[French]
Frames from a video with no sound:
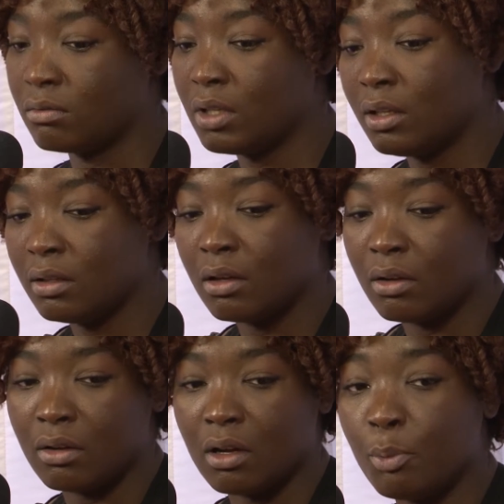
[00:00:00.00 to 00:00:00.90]
Oui,
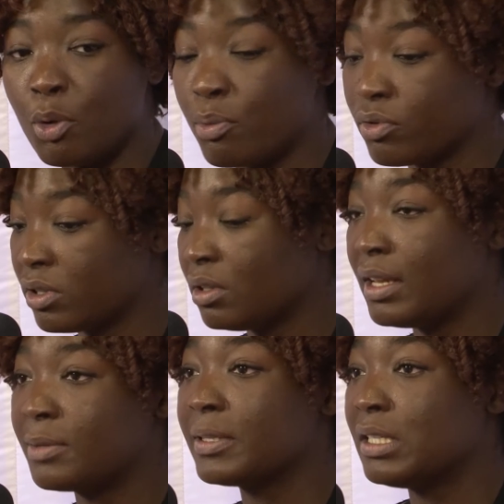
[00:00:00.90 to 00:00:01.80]
en proposant
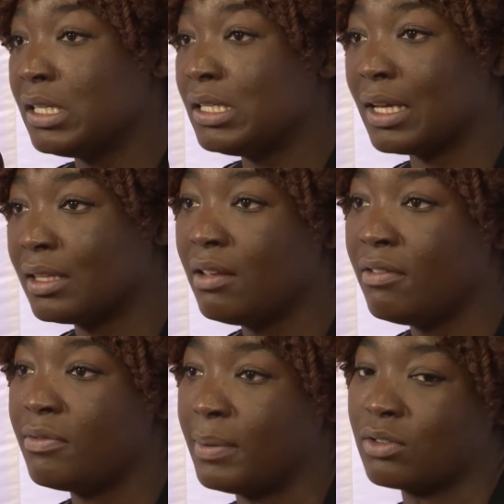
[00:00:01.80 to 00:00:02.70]
l'esprit
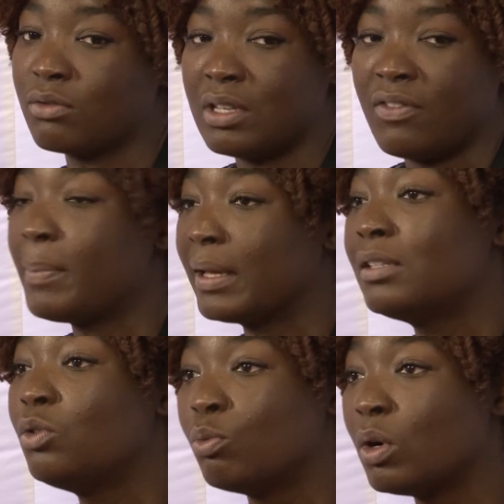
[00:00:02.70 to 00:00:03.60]
d'initiative, parce que ça fait
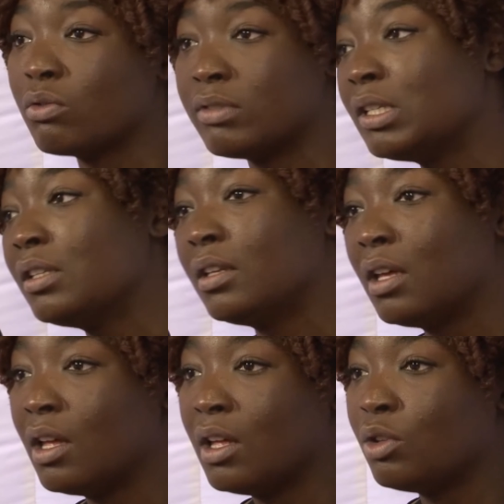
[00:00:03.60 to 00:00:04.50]
partie de moi aussi
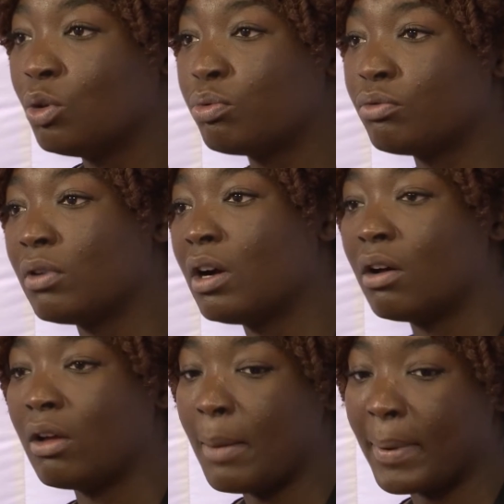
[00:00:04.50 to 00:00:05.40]
de
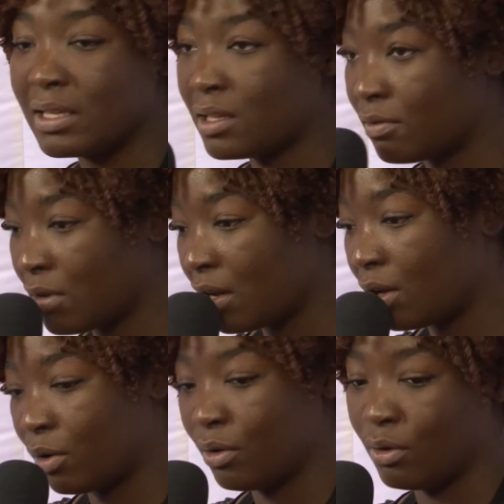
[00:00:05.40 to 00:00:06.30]
pouvoir, euh, après
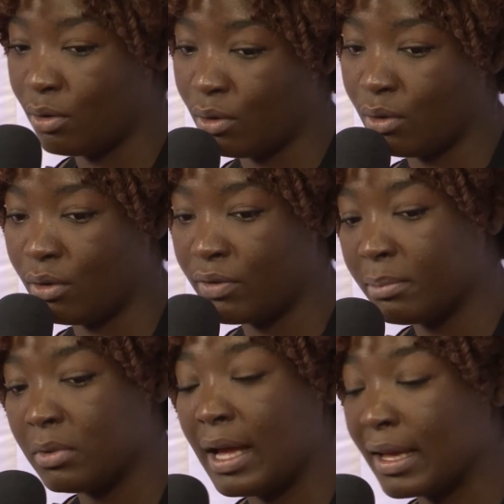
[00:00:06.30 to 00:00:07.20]
avoir euh,
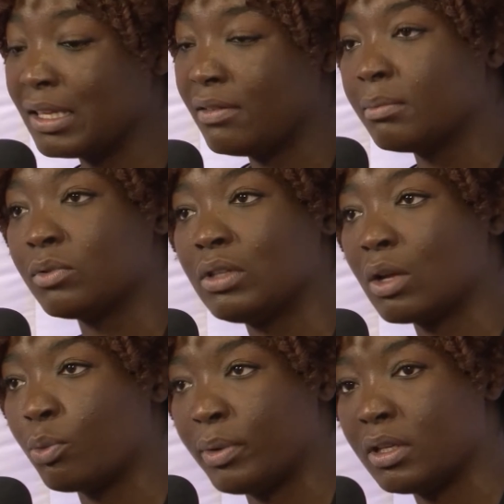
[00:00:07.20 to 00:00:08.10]
vraiment acquis vraiment toutes
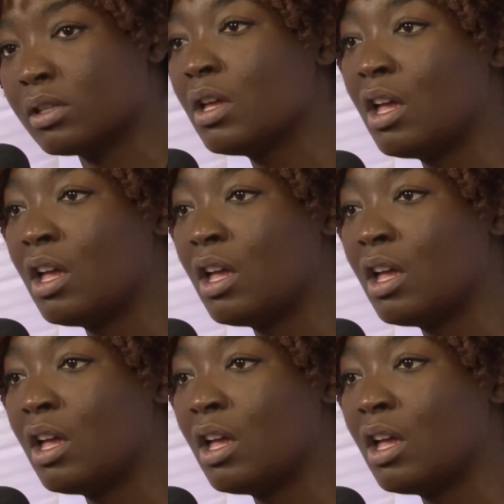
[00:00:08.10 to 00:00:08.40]
ces compétences,